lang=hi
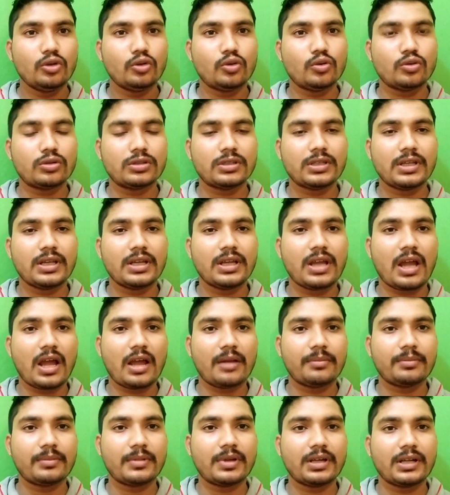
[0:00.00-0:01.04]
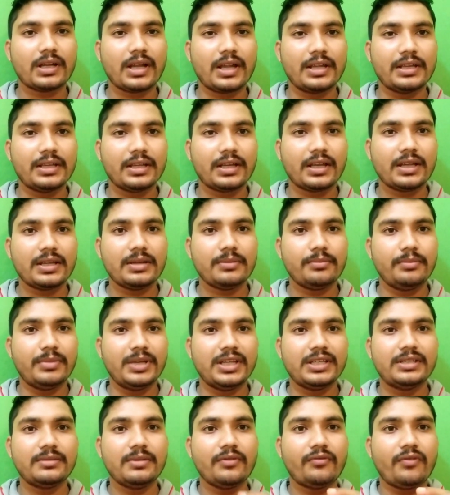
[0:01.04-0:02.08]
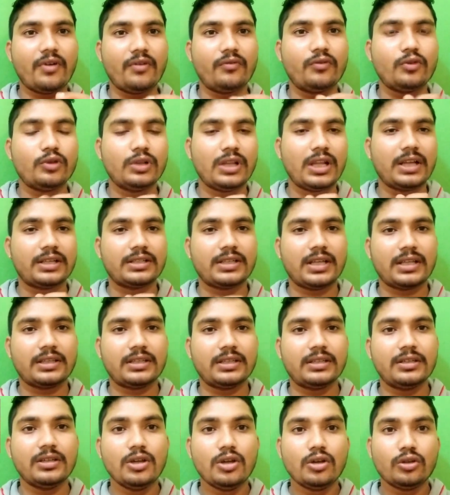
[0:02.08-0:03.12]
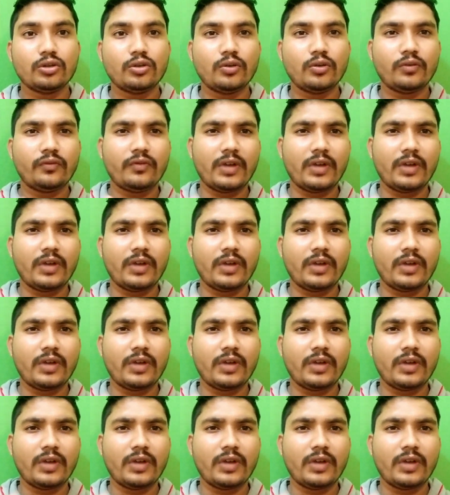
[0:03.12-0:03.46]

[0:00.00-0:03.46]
तो उससे आपका कहीं ना कहीं बीज में फफूंद लग जाते हैं तो